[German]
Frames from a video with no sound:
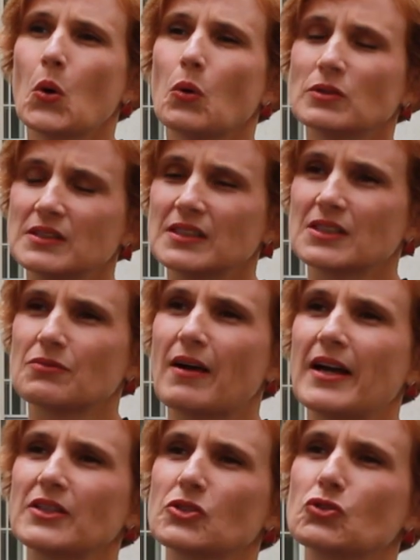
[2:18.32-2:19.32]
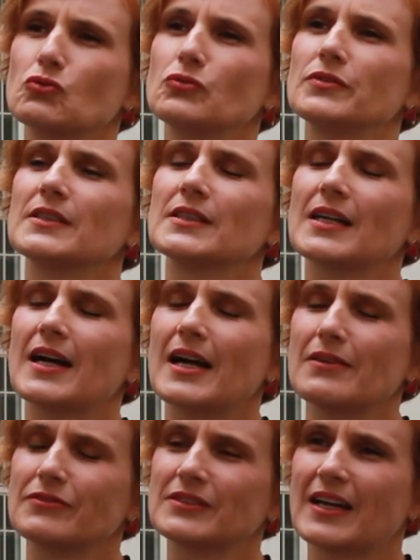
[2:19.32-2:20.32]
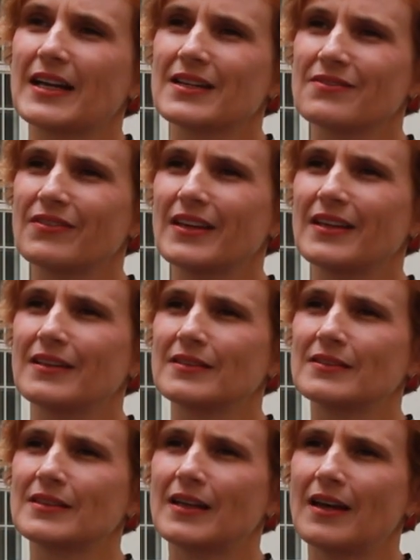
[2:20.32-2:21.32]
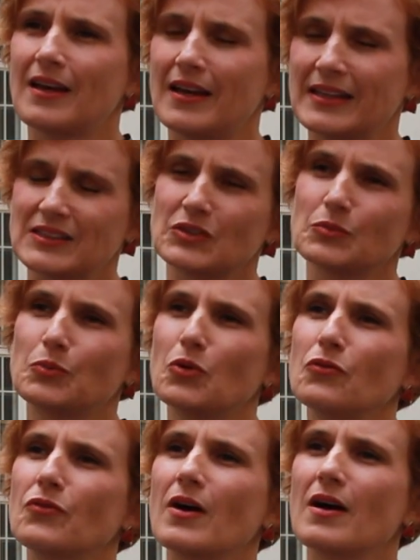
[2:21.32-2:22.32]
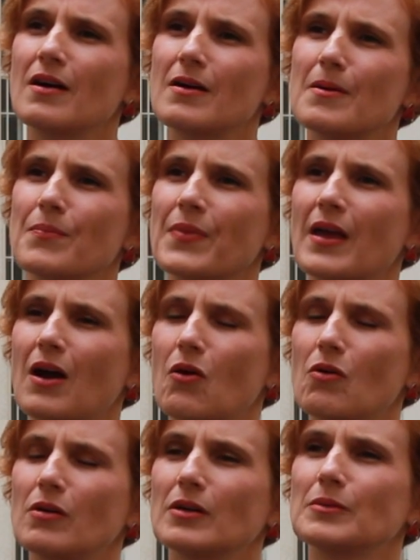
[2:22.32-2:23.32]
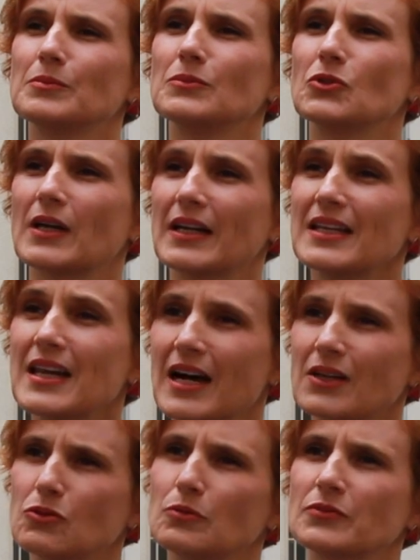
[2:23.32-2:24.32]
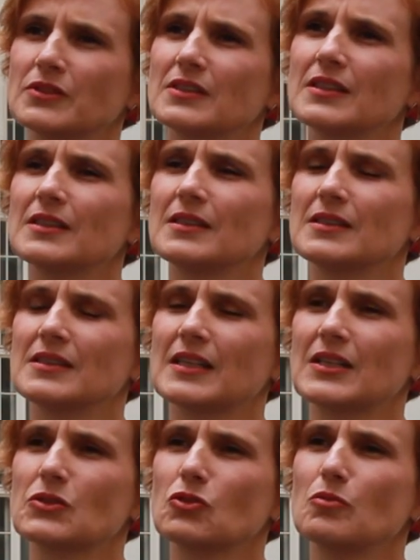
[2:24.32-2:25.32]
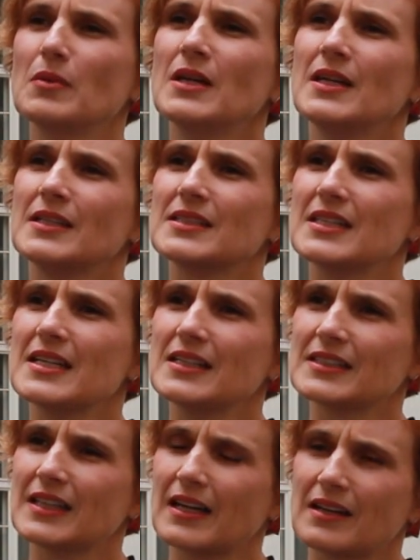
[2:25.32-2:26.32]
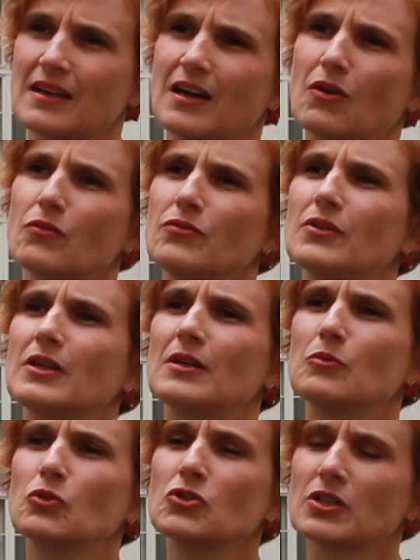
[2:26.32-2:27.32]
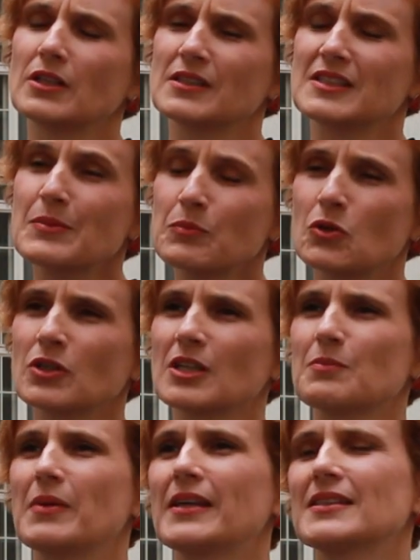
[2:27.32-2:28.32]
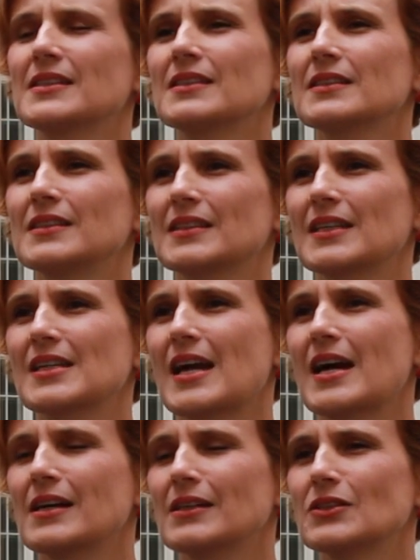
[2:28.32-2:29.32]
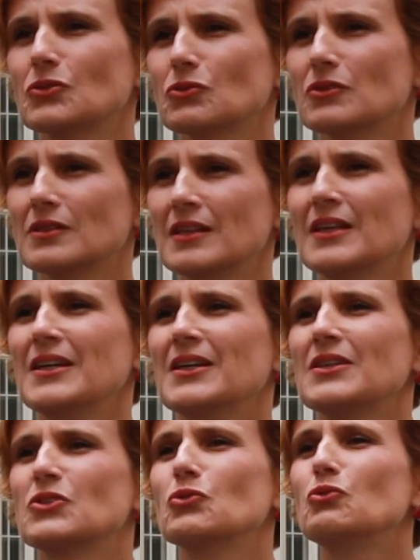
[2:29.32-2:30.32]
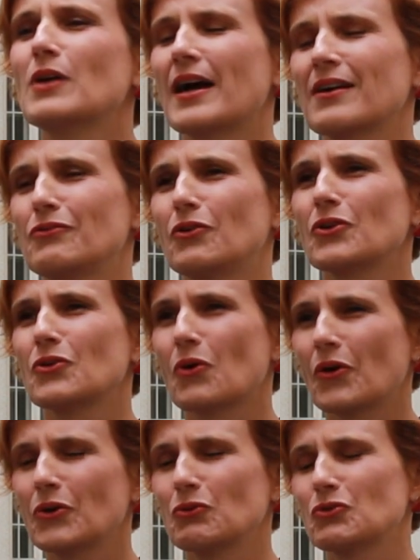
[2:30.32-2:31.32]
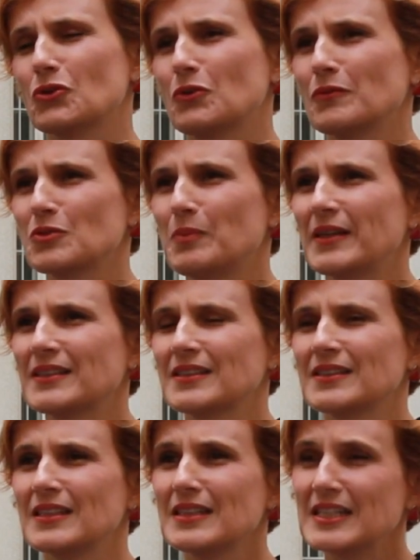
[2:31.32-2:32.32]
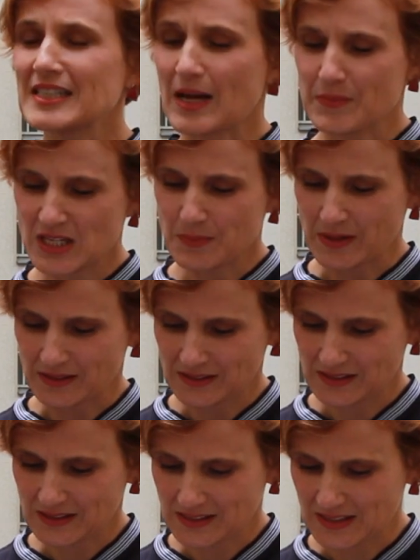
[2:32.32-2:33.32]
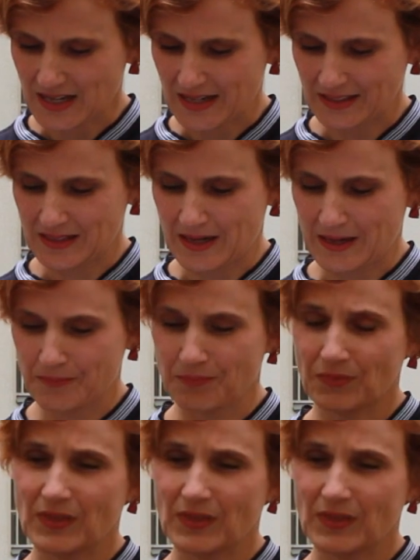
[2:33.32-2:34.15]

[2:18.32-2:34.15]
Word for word: Und die zweite Stufe greift dann, wenn der letzte Puffer ähm, auch im ähm, Ukraine-Ankunftszentrum in Tegel dann auf ähm, unter 700 Plätze äh, gegangen ist und ein Zugang von neuen Unterkunftsplätzen nicht absehbar ist äh, zeitnah.